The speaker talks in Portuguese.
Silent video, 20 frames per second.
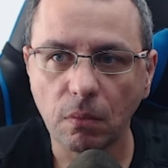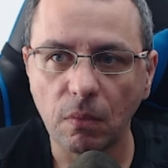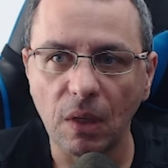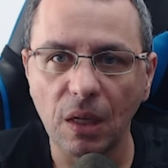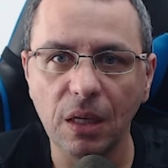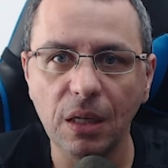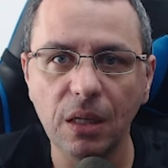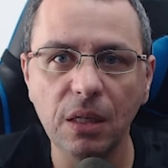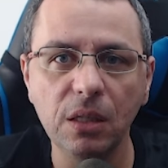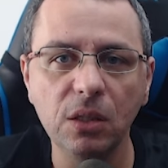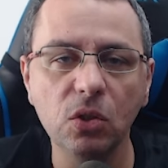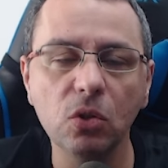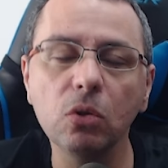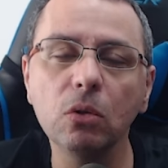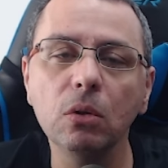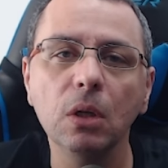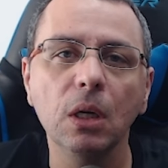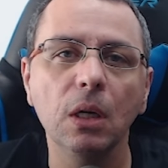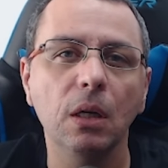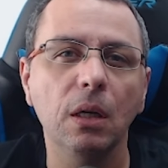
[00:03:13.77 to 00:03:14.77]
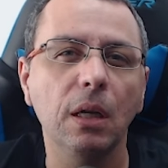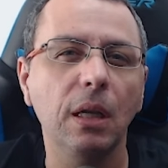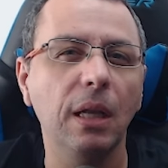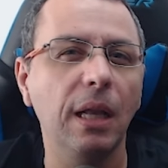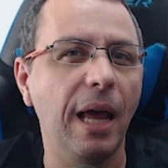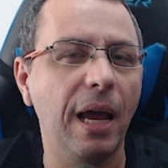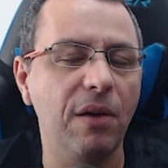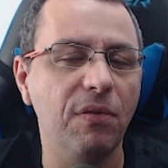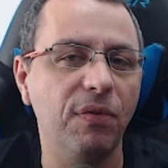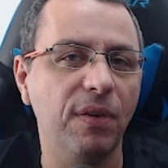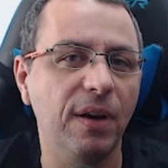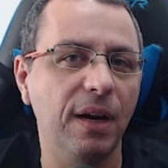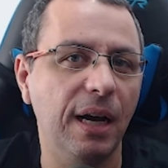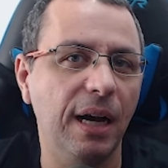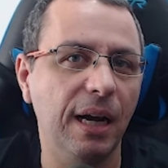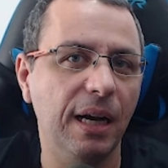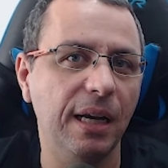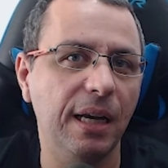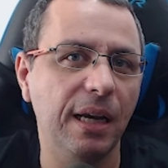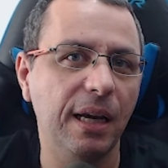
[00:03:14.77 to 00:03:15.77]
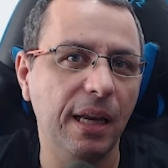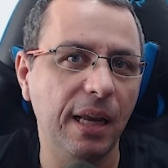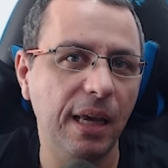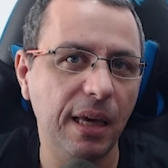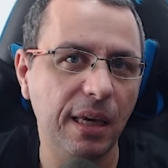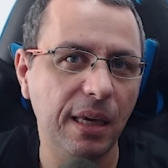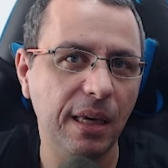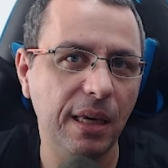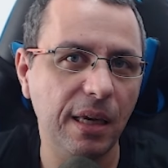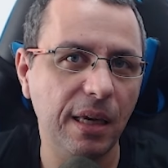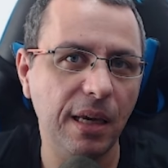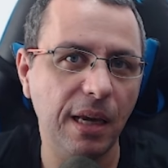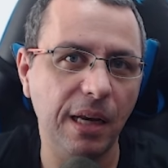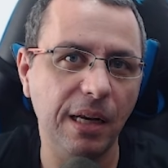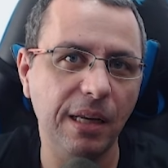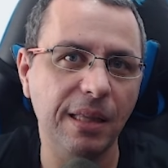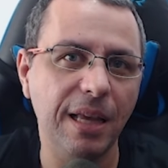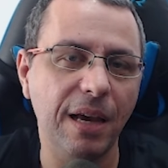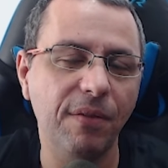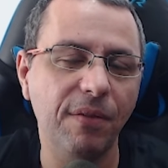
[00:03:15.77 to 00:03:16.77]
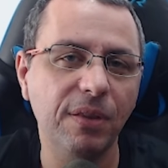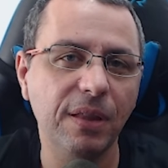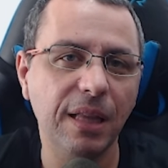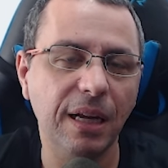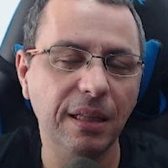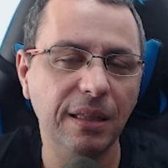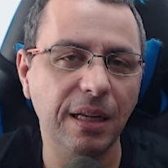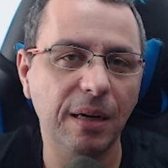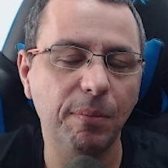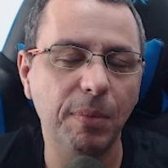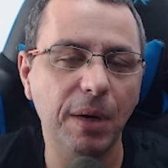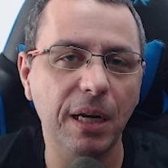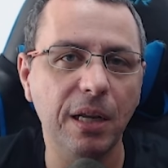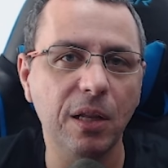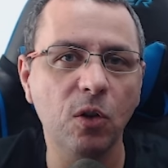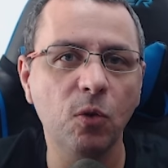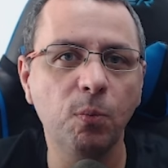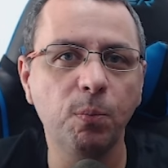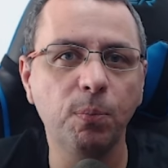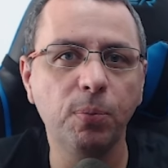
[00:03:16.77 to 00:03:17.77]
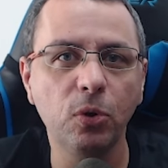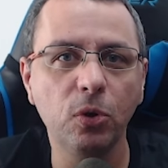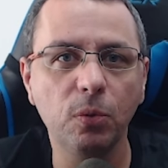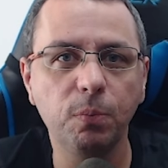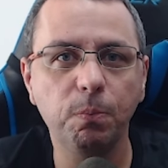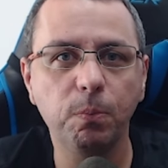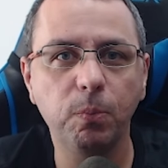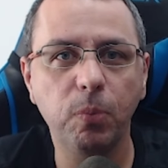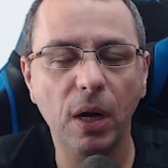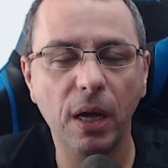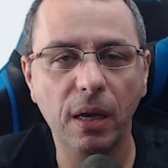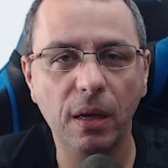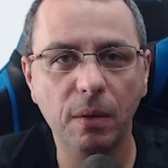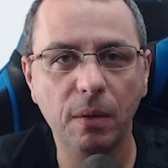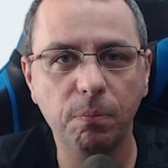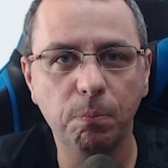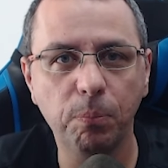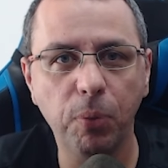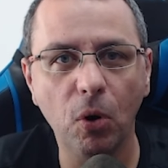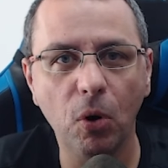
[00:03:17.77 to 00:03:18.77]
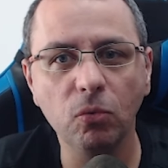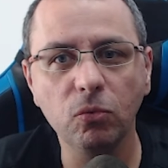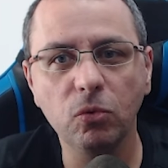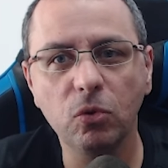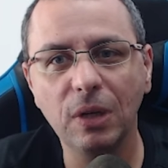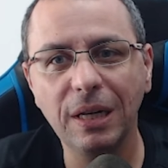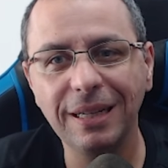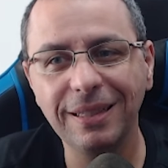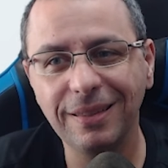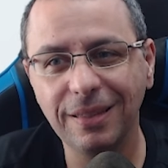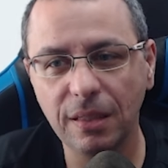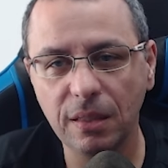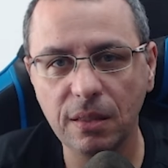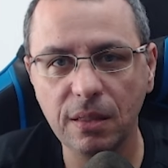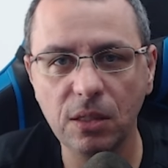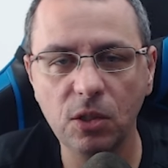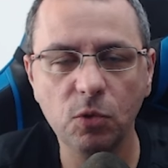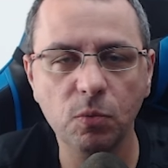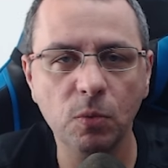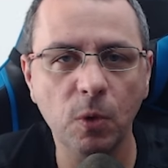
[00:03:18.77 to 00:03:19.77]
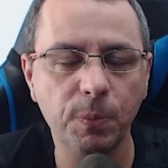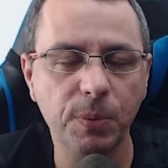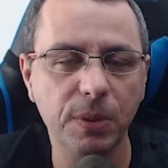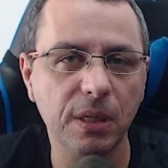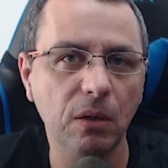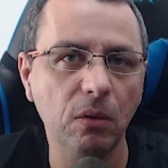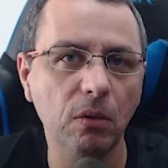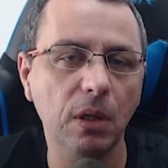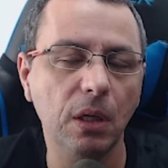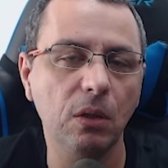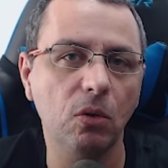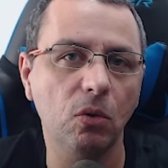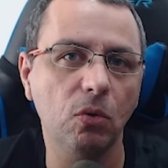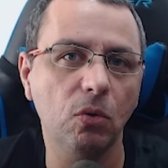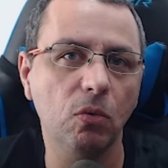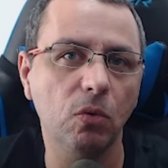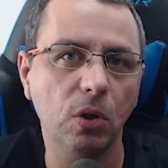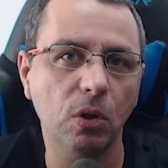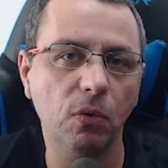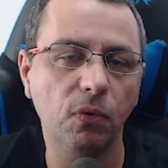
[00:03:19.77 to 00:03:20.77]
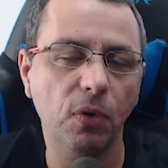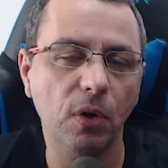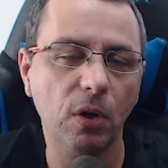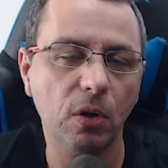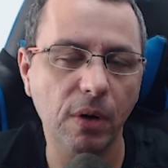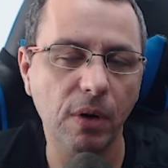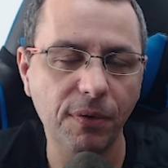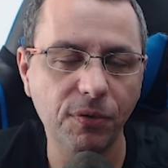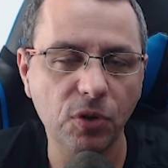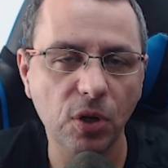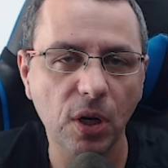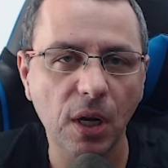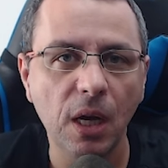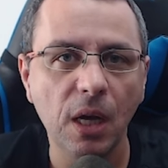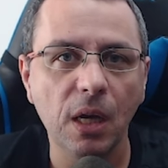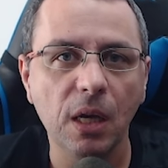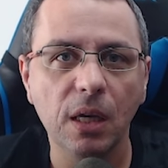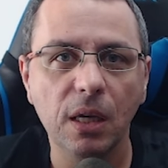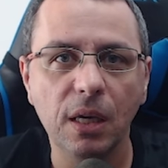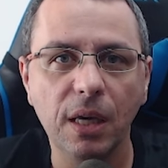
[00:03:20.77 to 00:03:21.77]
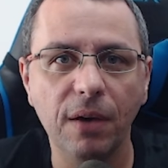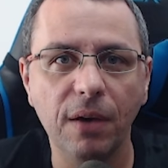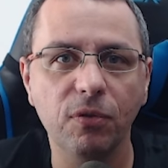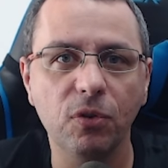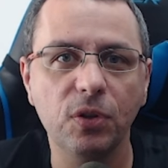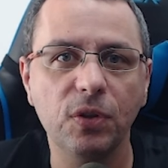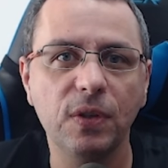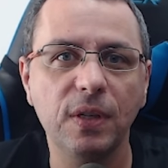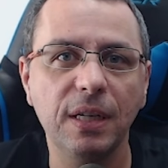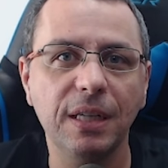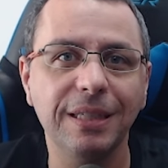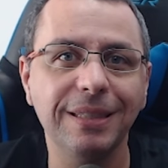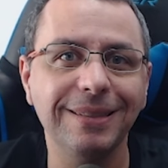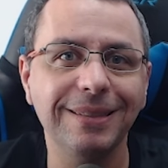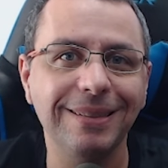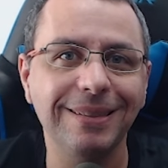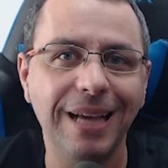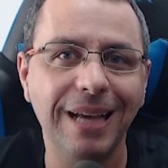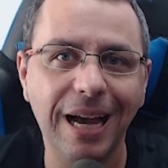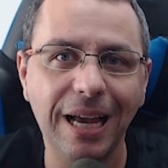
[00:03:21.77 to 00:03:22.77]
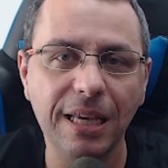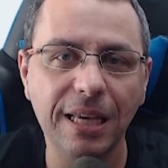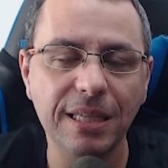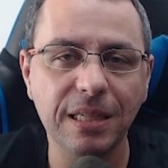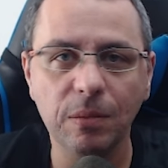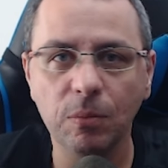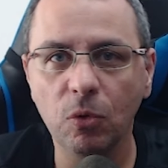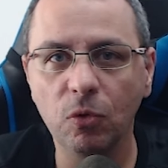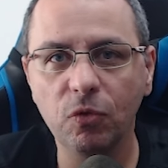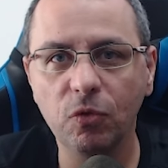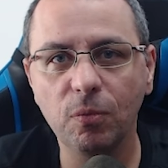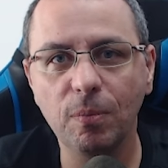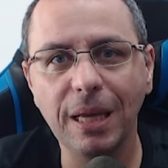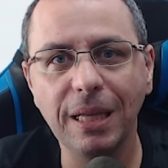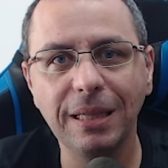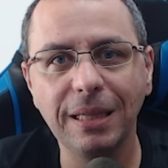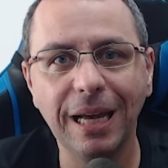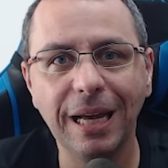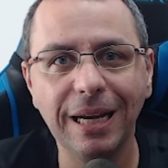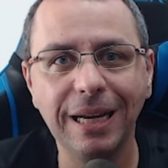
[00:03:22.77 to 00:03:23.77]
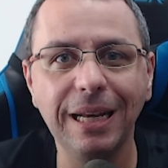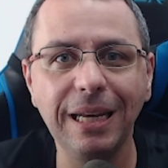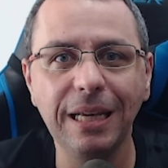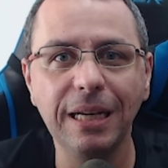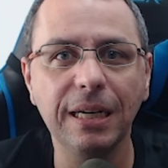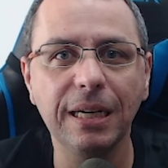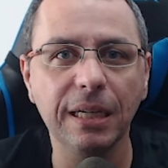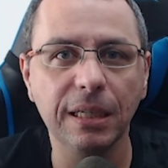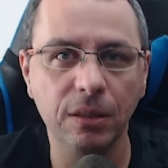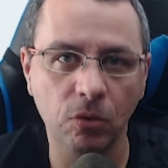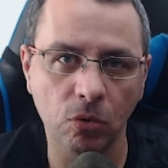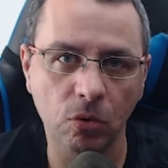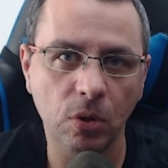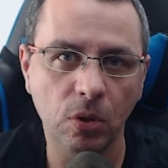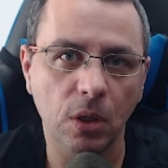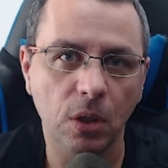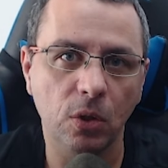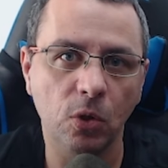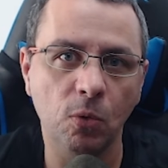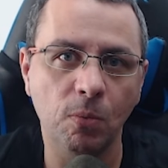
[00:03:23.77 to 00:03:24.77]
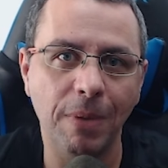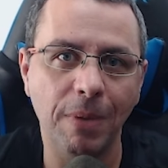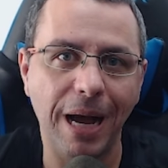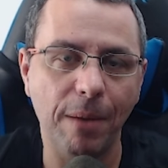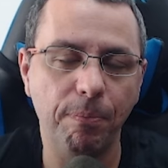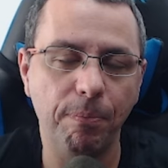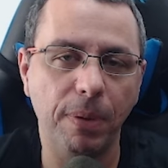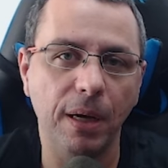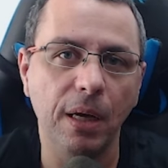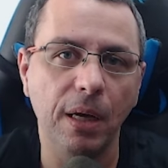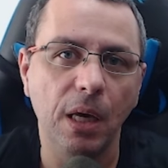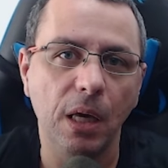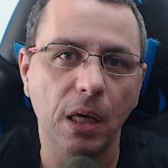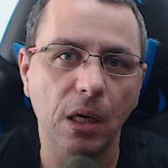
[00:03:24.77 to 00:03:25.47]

E isso leva a crer que ele deve estar tá trabalhando por é, ponto, né? Existe uma opção dentro do World of Warcraft que é você andar e se movimentar clicando no mapa.